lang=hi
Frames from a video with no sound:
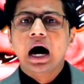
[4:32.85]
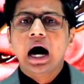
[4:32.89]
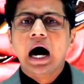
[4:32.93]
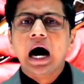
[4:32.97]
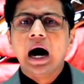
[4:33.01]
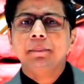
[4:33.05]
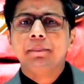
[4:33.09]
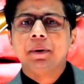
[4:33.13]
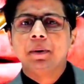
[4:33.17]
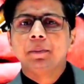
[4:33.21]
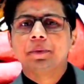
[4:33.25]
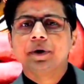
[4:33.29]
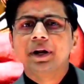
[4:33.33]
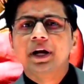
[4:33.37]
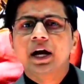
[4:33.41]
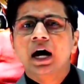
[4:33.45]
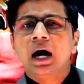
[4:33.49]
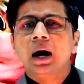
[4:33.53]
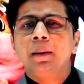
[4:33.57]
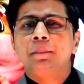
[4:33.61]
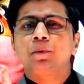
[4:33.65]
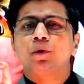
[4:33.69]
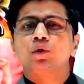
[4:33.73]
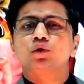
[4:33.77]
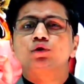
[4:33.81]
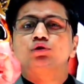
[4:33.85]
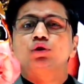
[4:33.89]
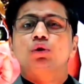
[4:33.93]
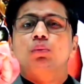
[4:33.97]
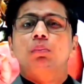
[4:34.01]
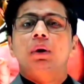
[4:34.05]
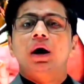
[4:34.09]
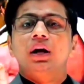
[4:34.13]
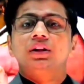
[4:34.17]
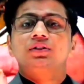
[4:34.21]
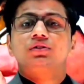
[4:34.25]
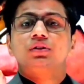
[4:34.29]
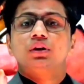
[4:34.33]
आप अपने आप को जो
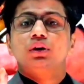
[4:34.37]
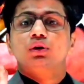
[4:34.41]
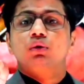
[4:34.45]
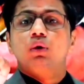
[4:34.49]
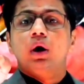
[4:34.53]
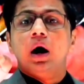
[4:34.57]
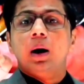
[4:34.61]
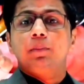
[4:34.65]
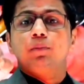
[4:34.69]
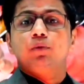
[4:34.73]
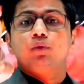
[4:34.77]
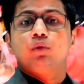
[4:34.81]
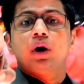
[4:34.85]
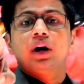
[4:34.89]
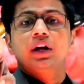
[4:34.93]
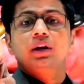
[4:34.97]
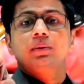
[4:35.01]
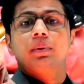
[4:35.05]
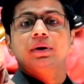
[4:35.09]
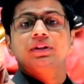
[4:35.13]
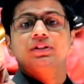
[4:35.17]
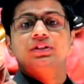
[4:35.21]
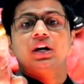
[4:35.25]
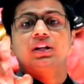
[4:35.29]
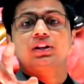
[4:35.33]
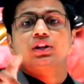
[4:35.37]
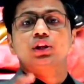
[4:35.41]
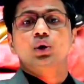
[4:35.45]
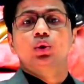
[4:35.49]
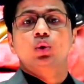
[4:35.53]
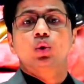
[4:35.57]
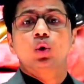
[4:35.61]
मानते हो आप वही बन जाते